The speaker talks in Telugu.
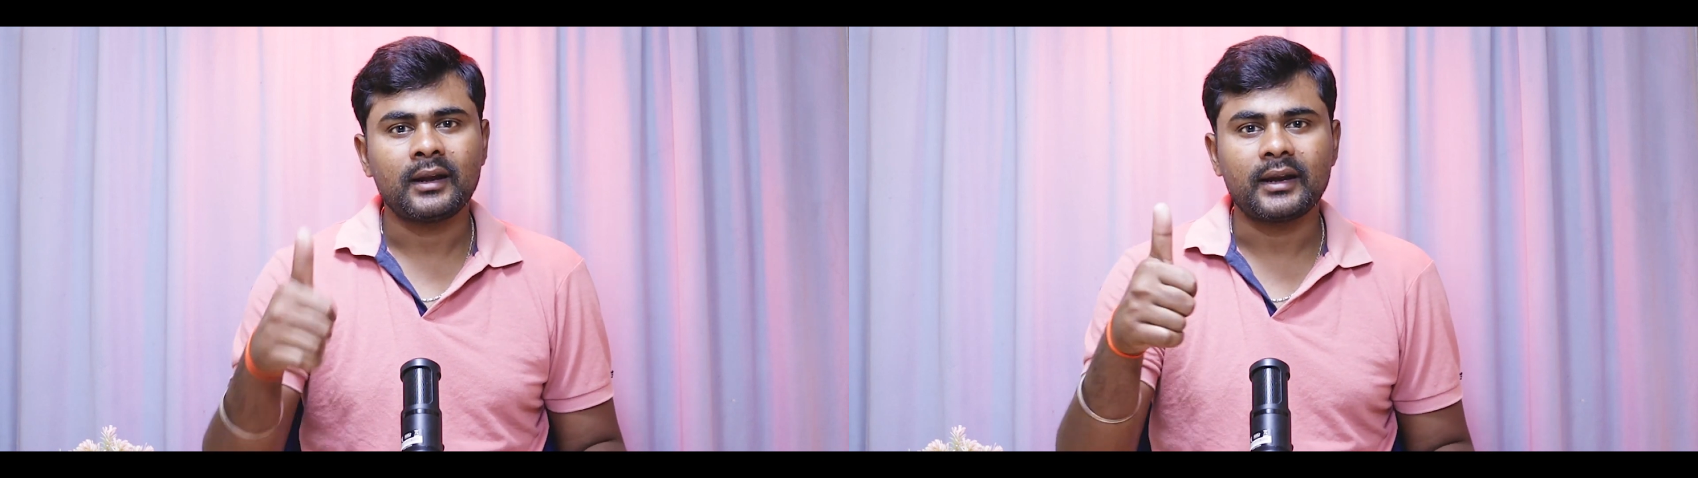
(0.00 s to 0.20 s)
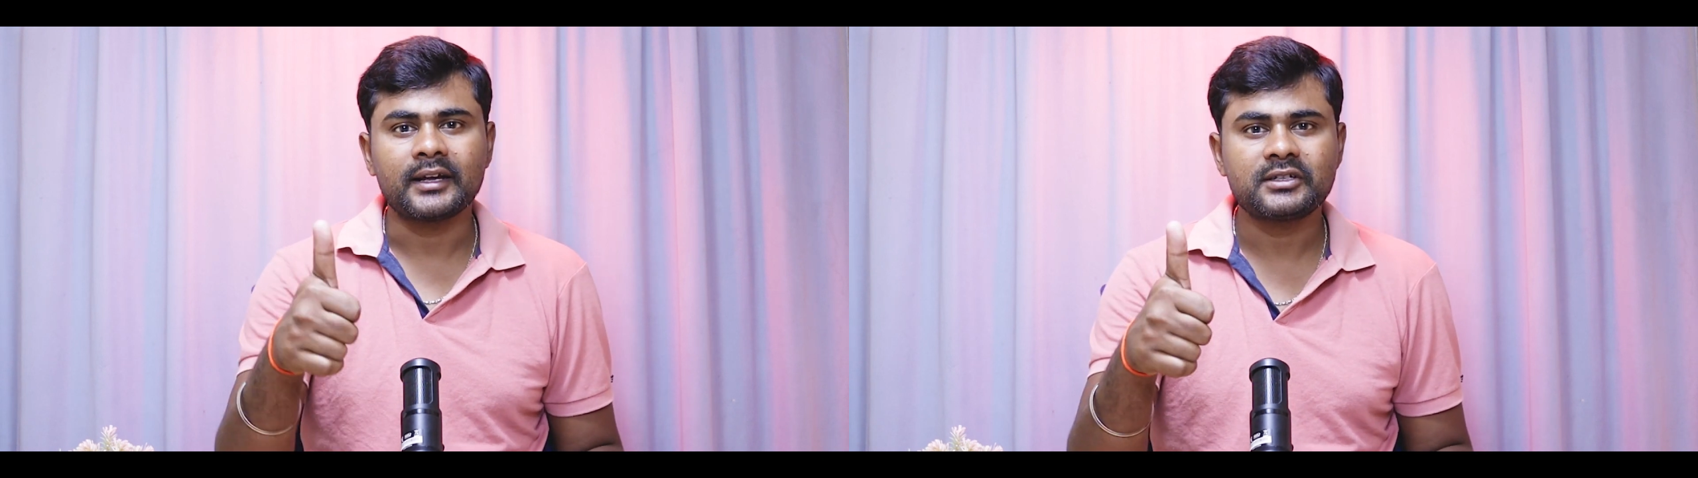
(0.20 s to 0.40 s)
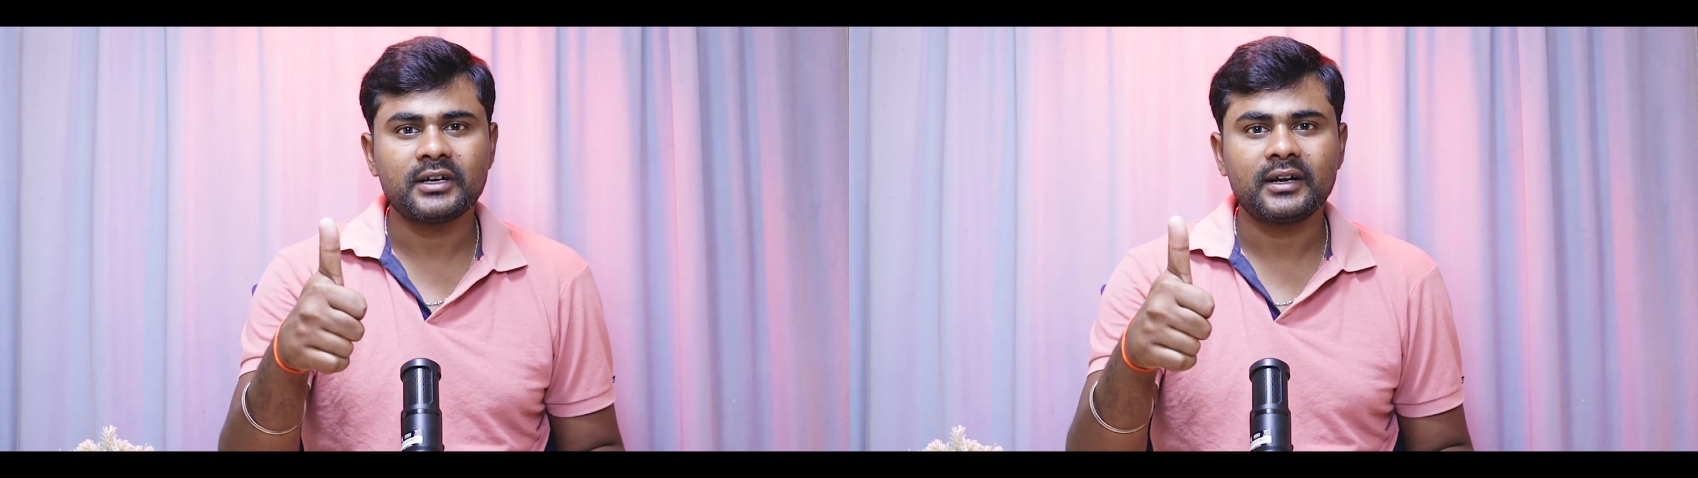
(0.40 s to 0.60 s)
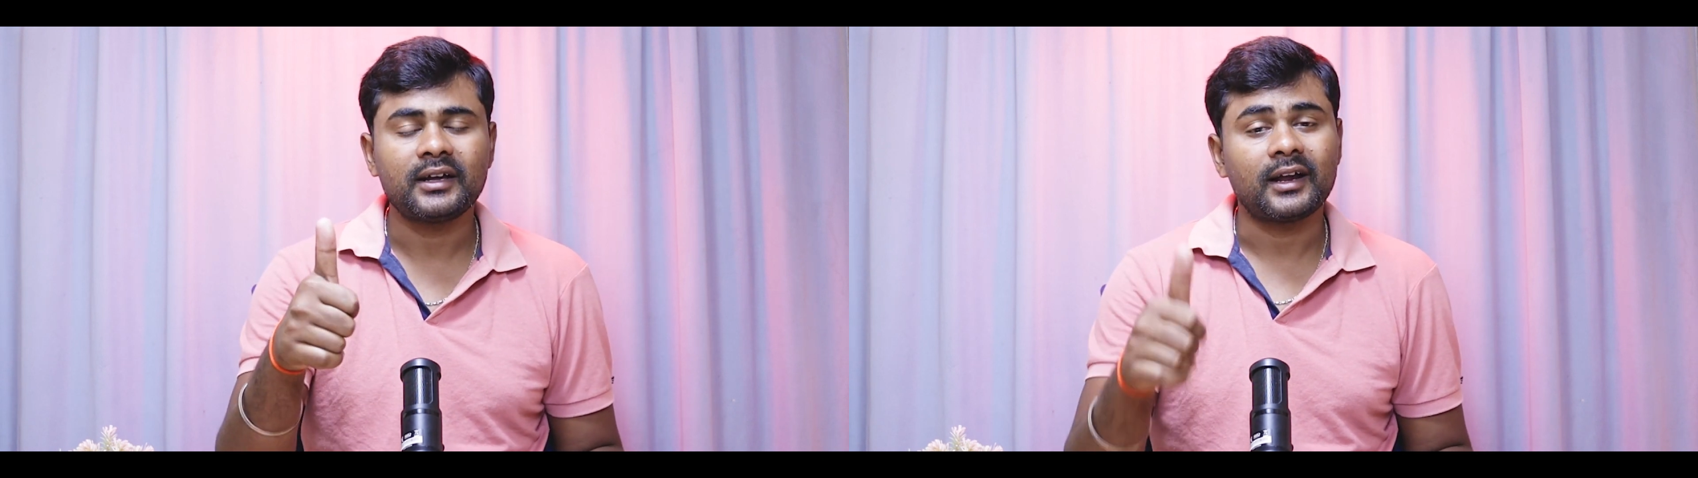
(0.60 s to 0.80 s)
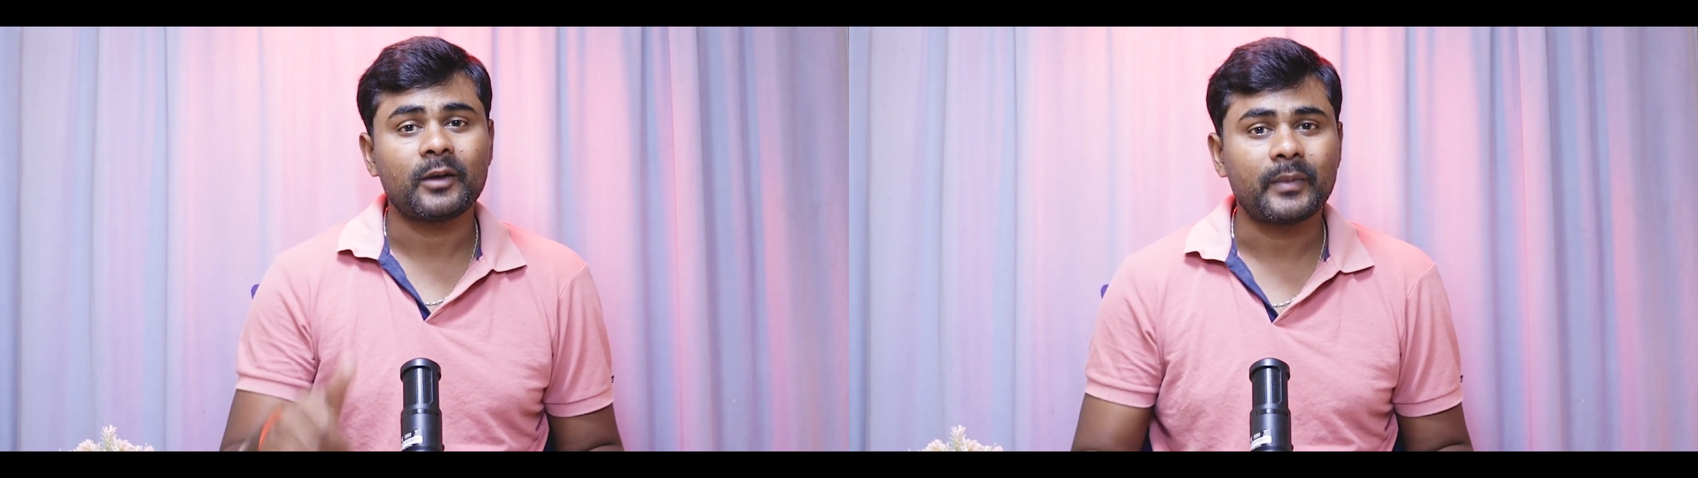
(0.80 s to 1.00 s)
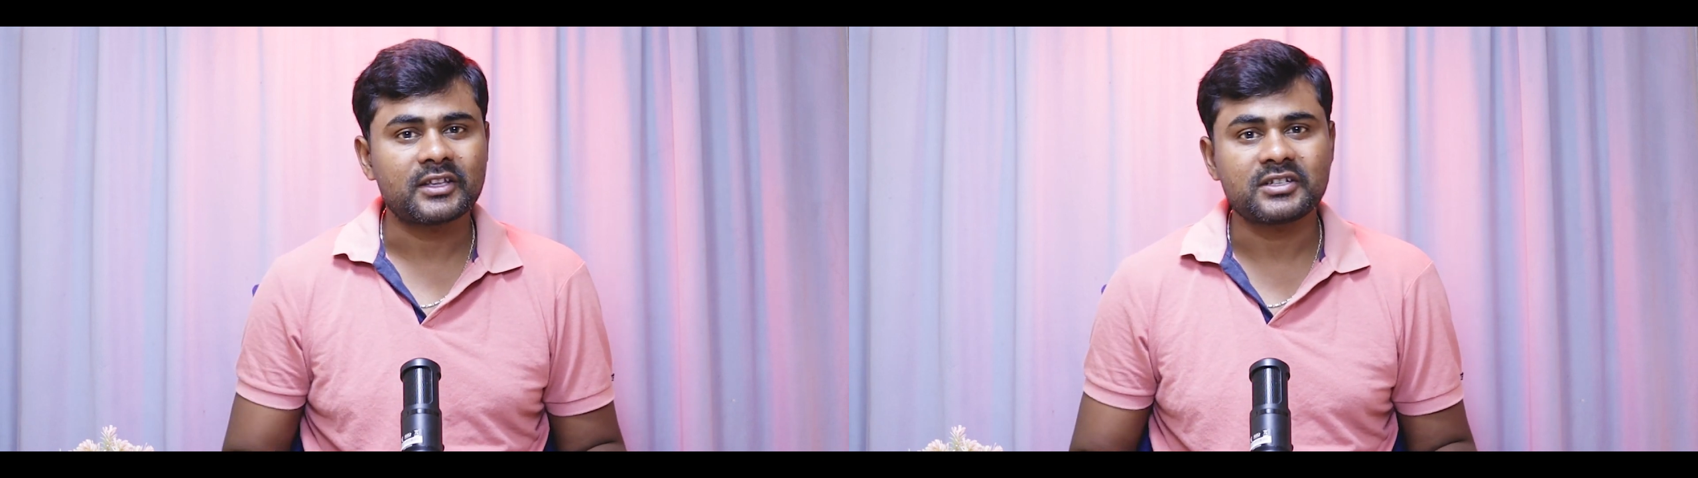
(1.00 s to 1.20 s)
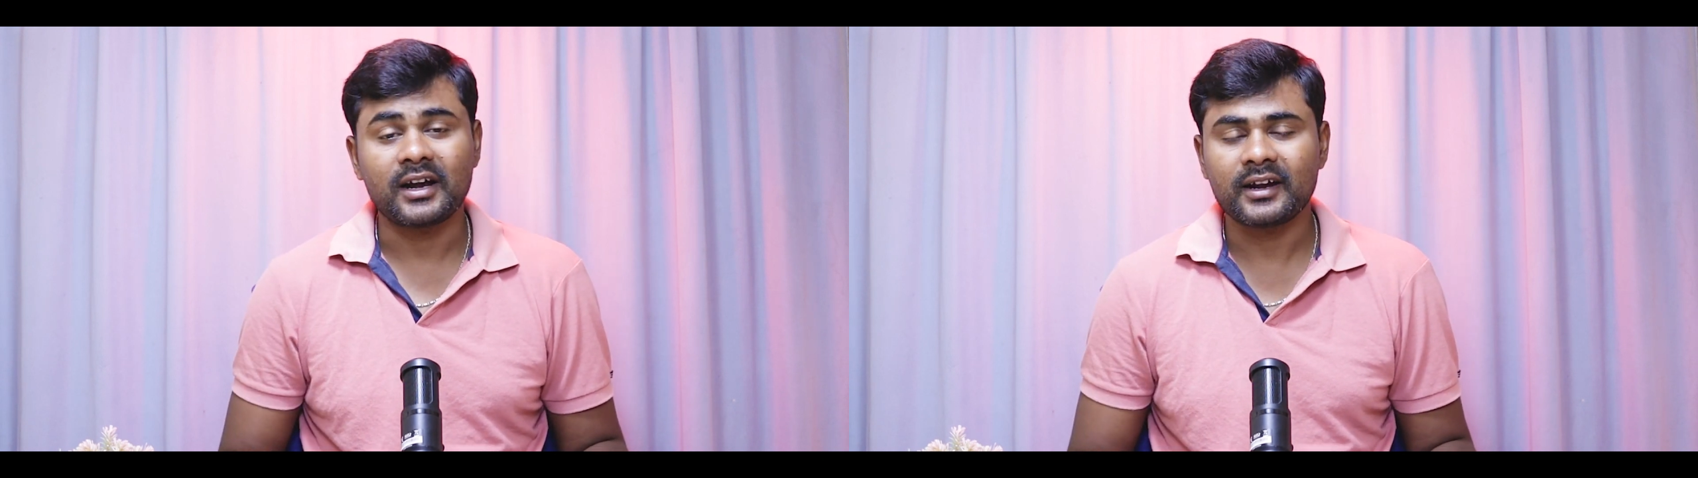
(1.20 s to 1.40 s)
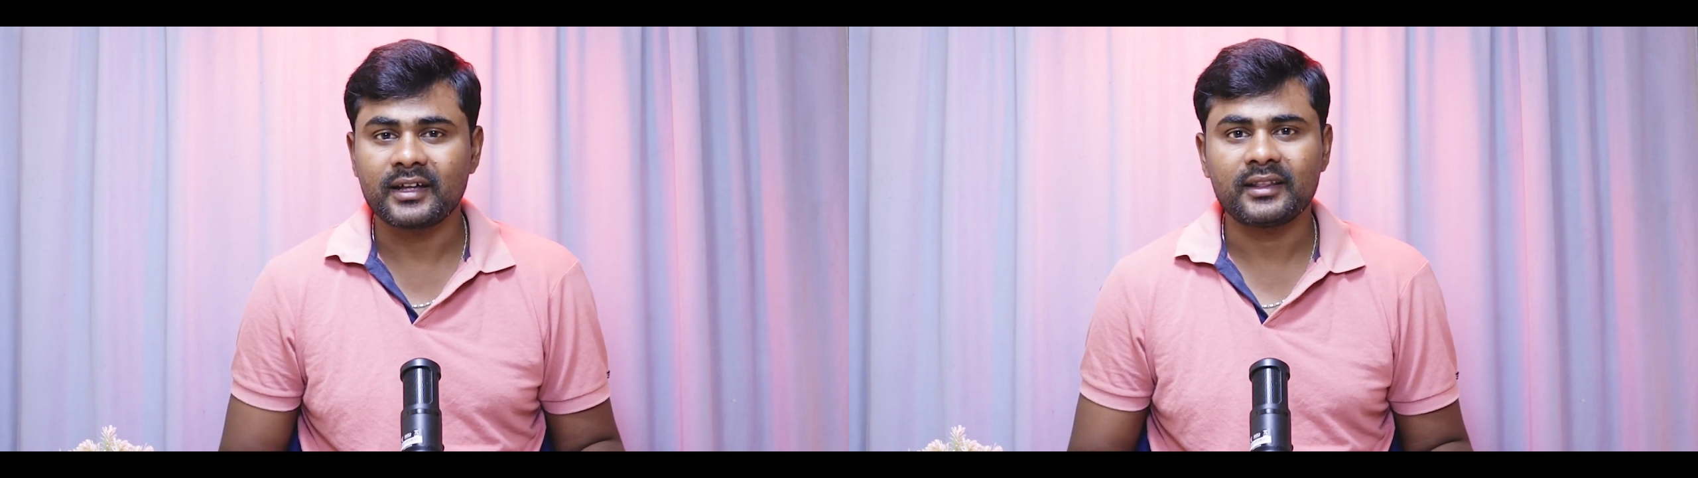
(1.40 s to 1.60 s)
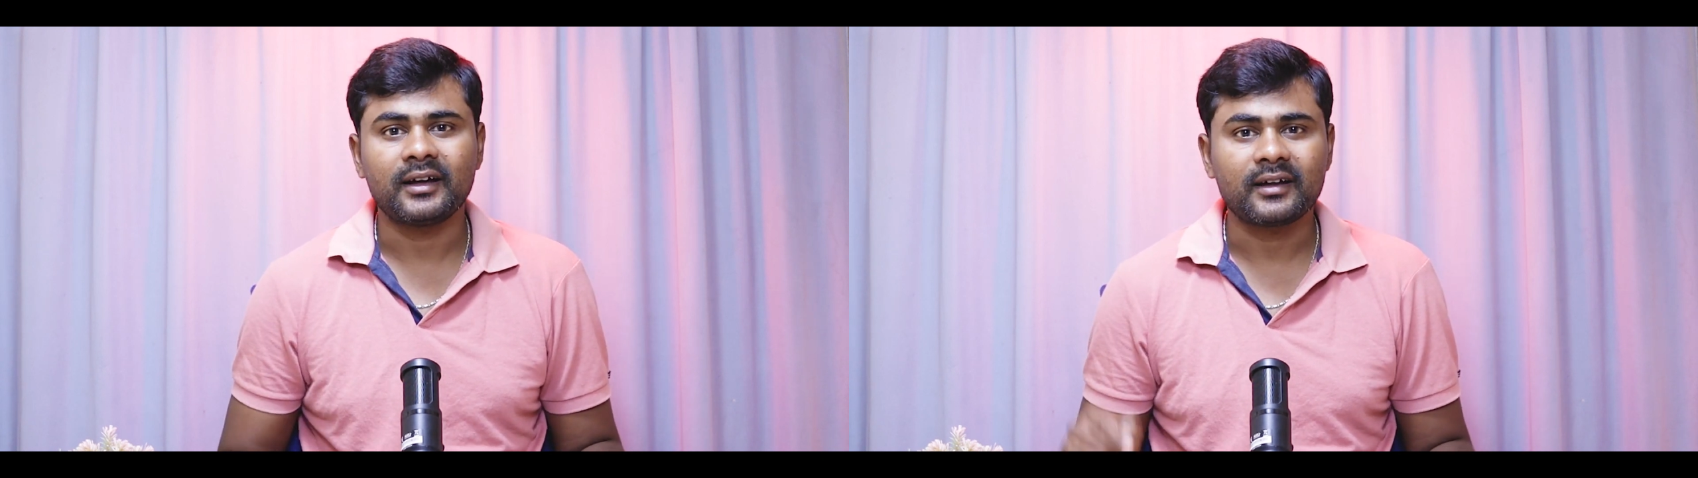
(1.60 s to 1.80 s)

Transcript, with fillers: లైక్ చేయండి అలాగే మన ఛానల్ కింద